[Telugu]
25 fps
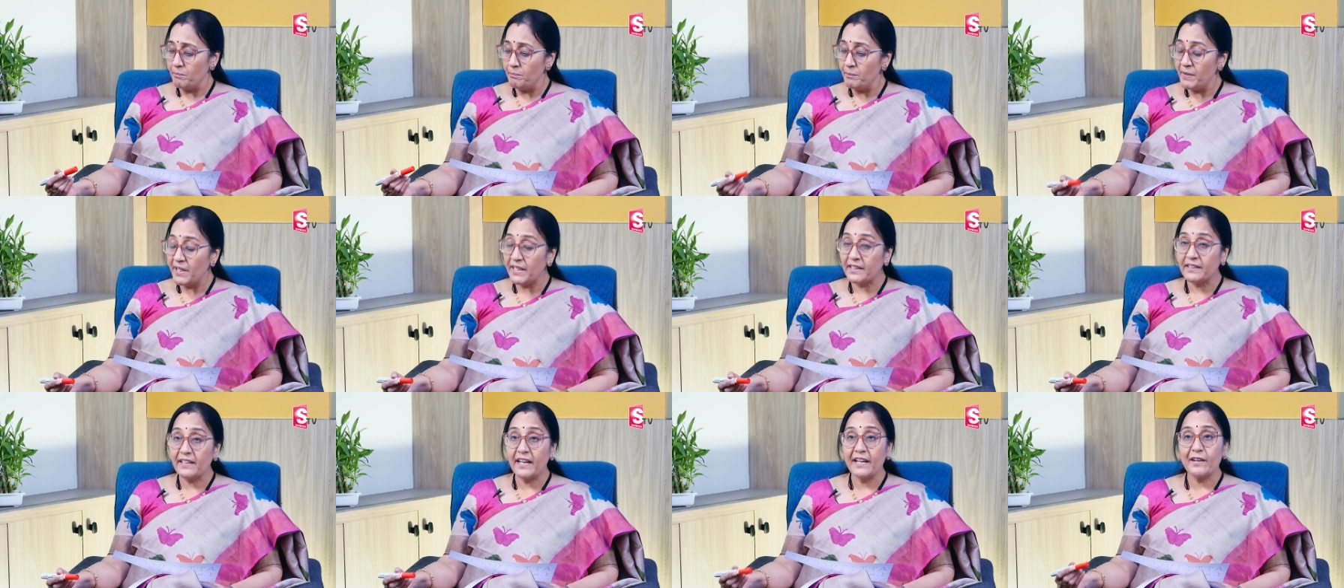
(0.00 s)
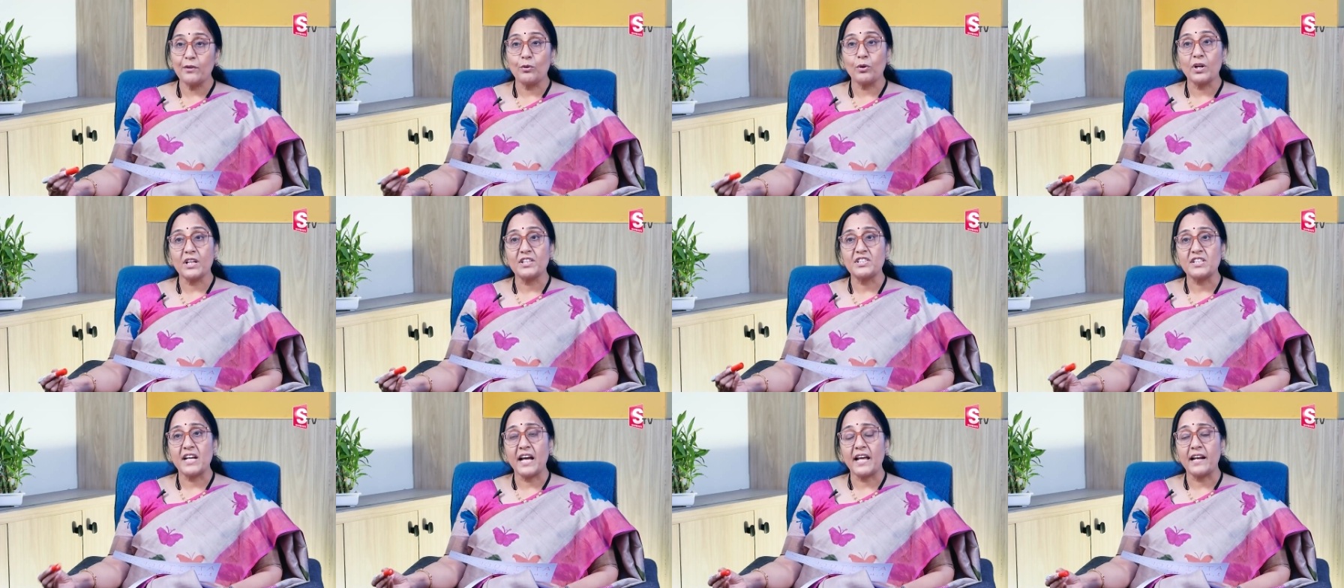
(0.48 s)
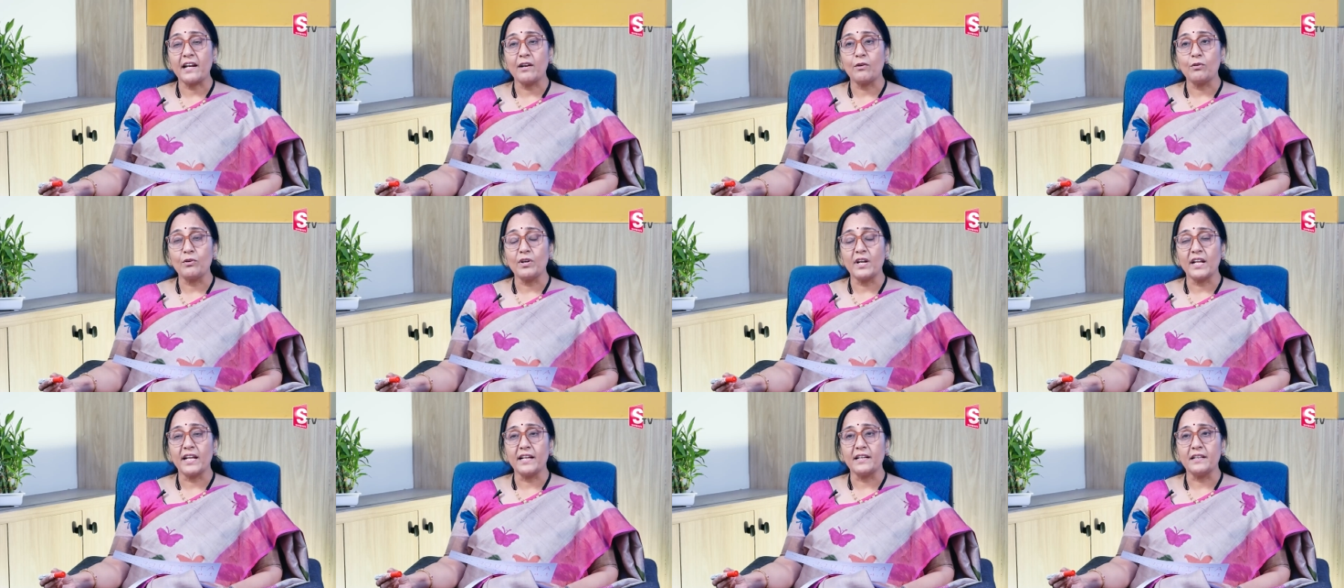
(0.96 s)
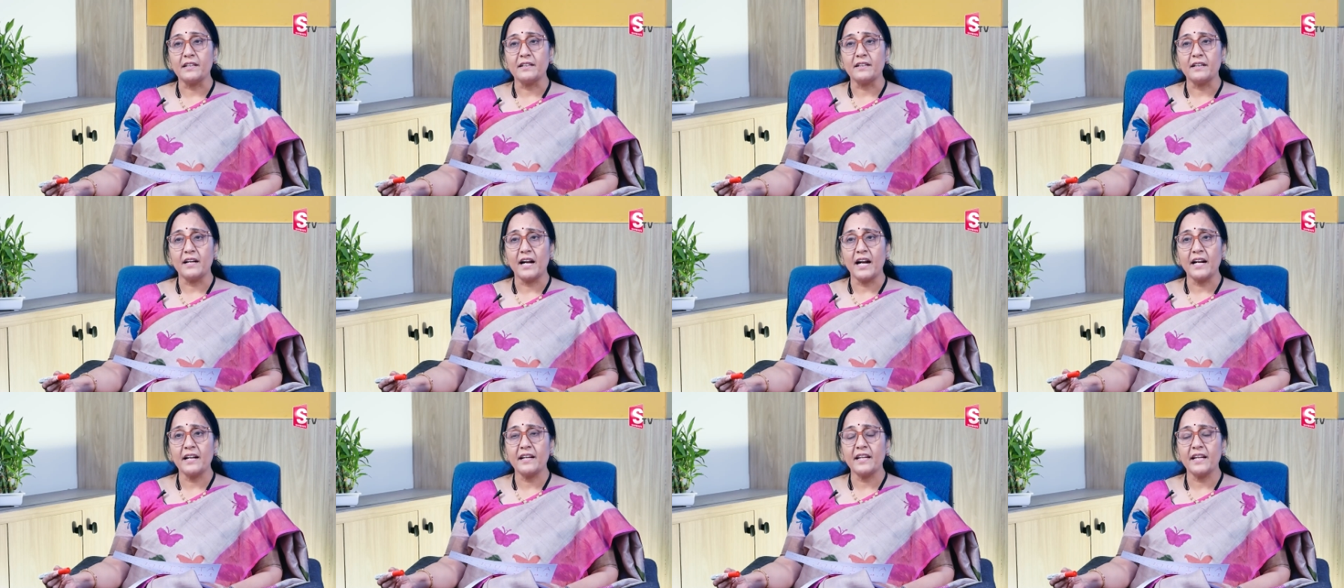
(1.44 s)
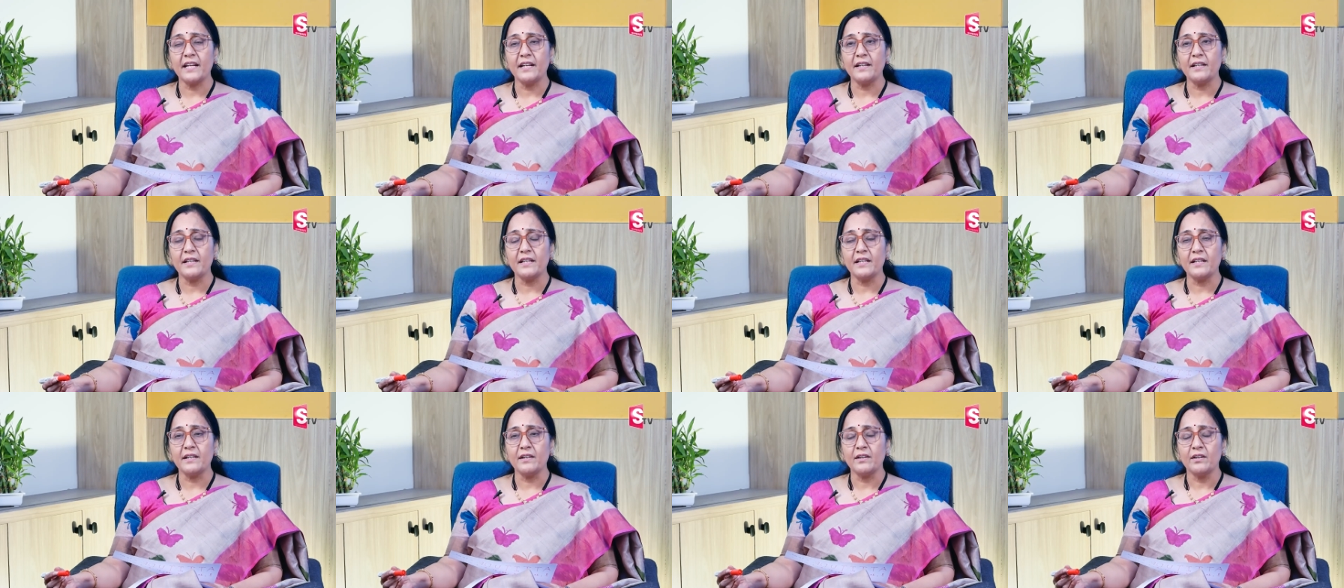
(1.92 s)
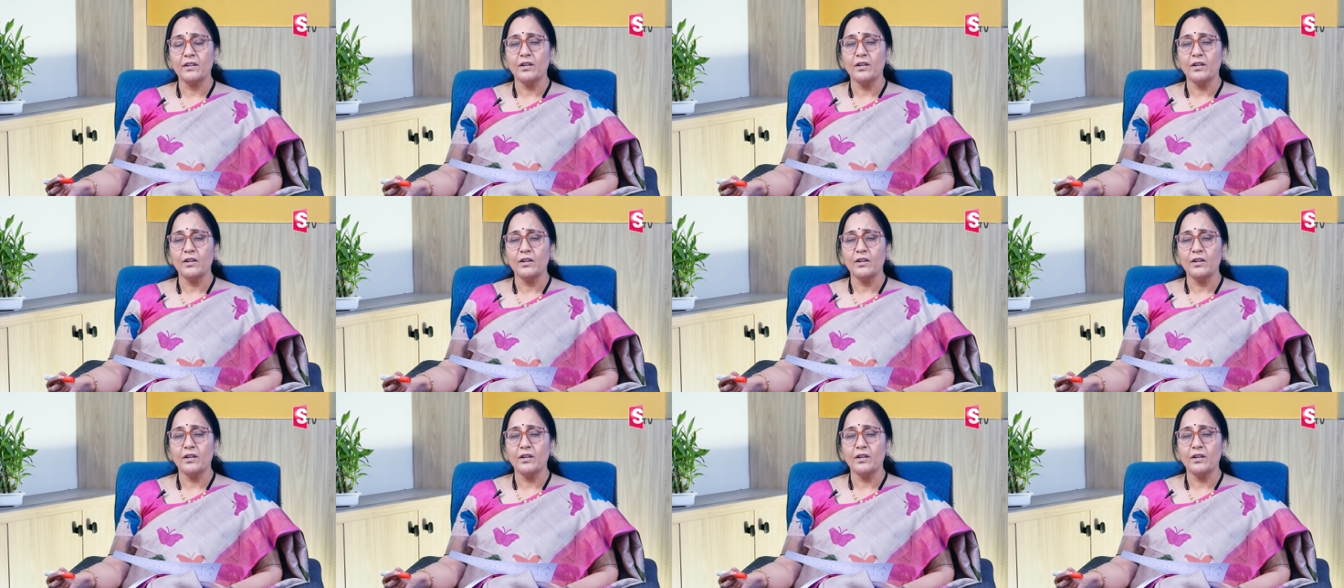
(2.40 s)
మిగతాయి కూడా చాలా ఉండాలి అంటే ఏంటి